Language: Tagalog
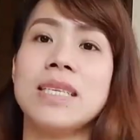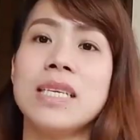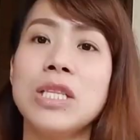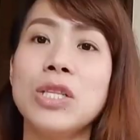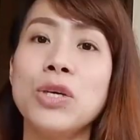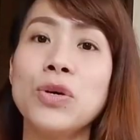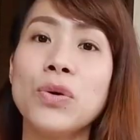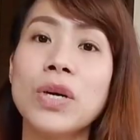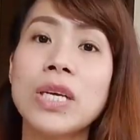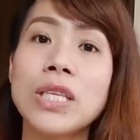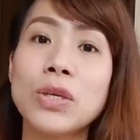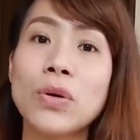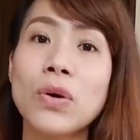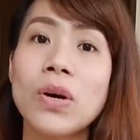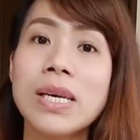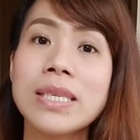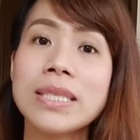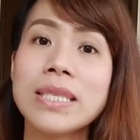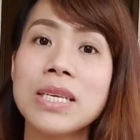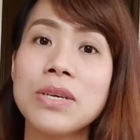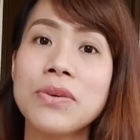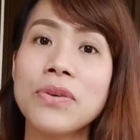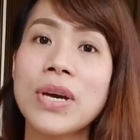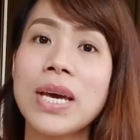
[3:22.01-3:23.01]
Sinukat ko
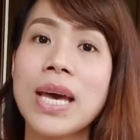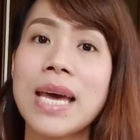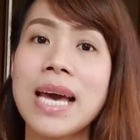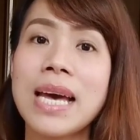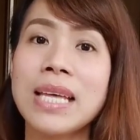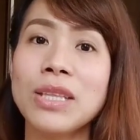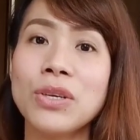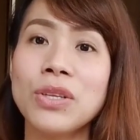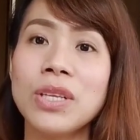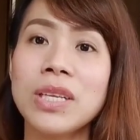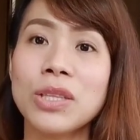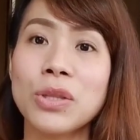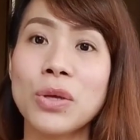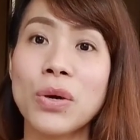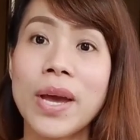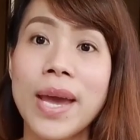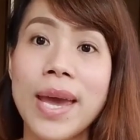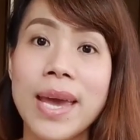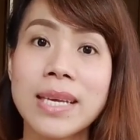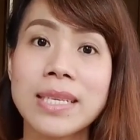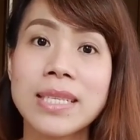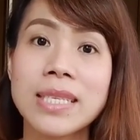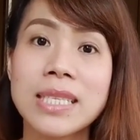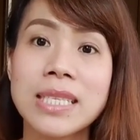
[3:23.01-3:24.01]
kasi yung eh, ano nito,
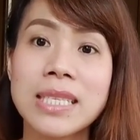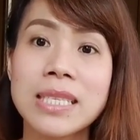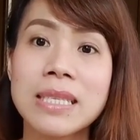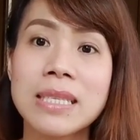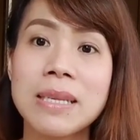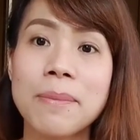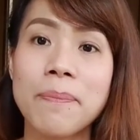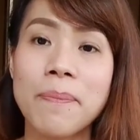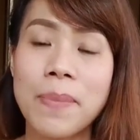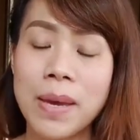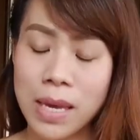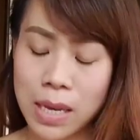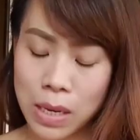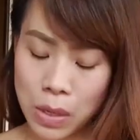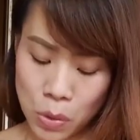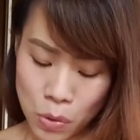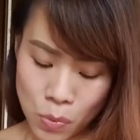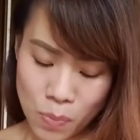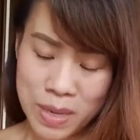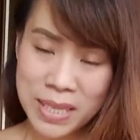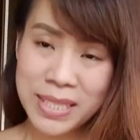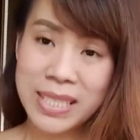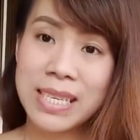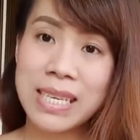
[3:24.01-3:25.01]
S,
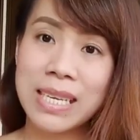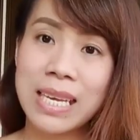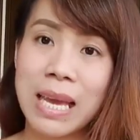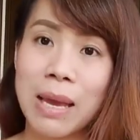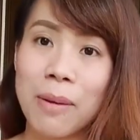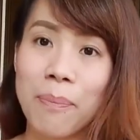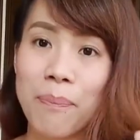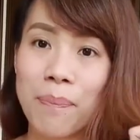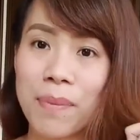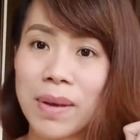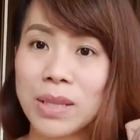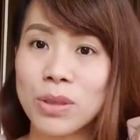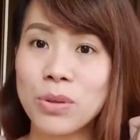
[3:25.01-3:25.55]
pero masikip.